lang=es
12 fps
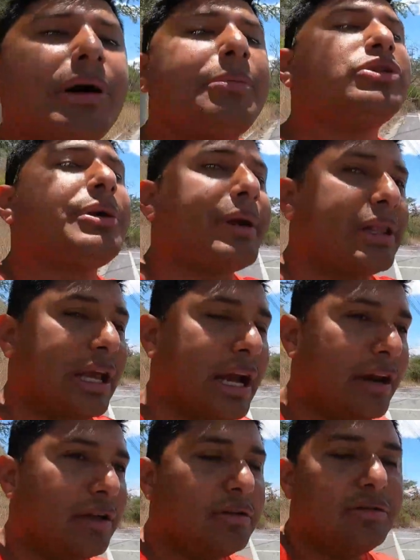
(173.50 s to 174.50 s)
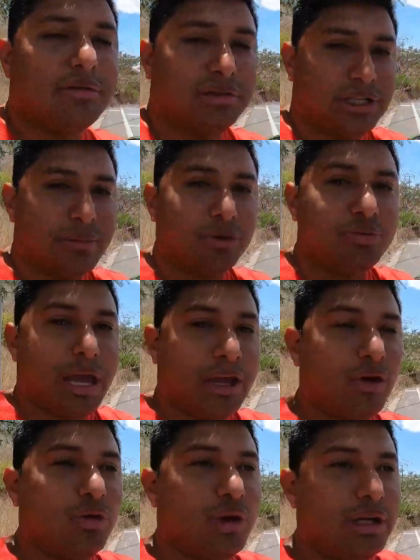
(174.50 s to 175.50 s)
vamos a practicar. Estamos
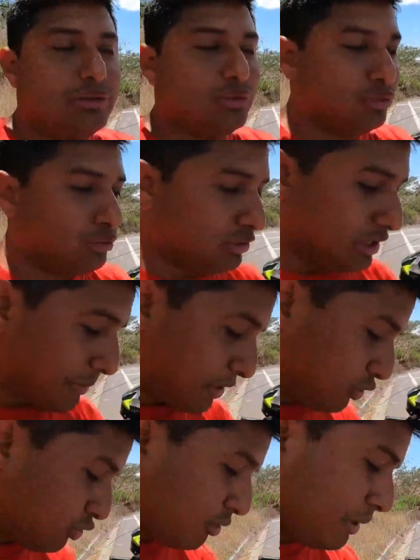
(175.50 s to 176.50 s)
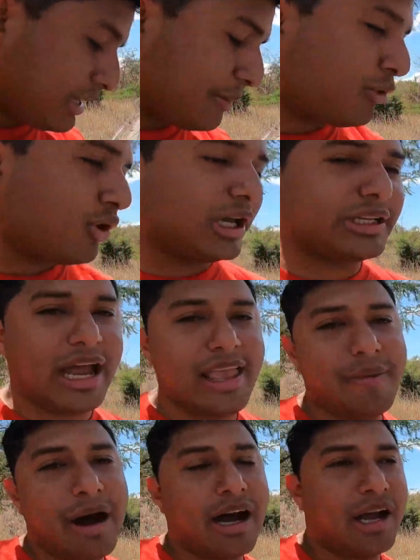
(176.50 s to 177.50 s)
bien, no, no es un zapato normal tampoco que es
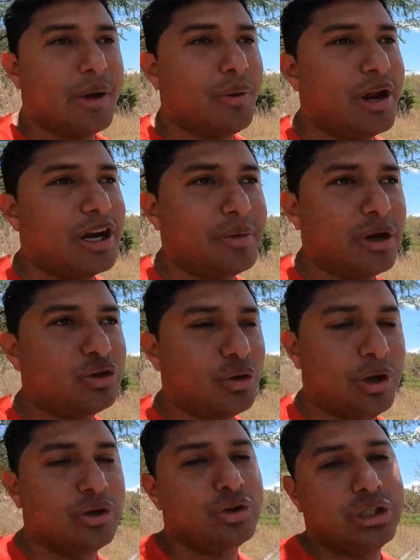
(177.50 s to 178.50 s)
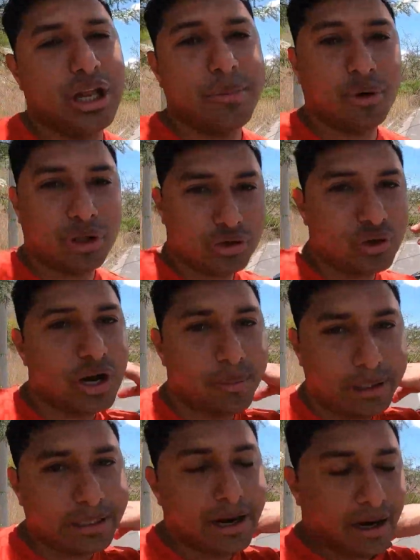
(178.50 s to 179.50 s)
caña baja que me voy a raspar los tobillos, eso sí tiene protección en la
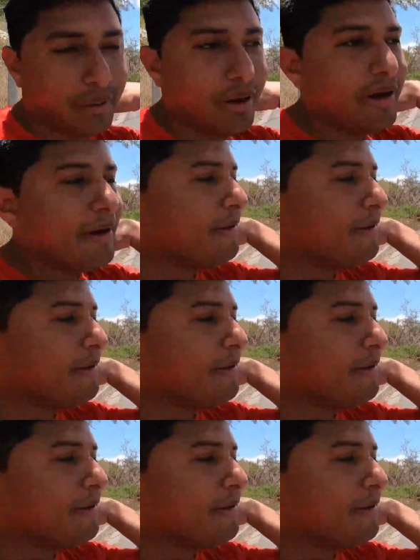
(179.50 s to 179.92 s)
parte de arriba.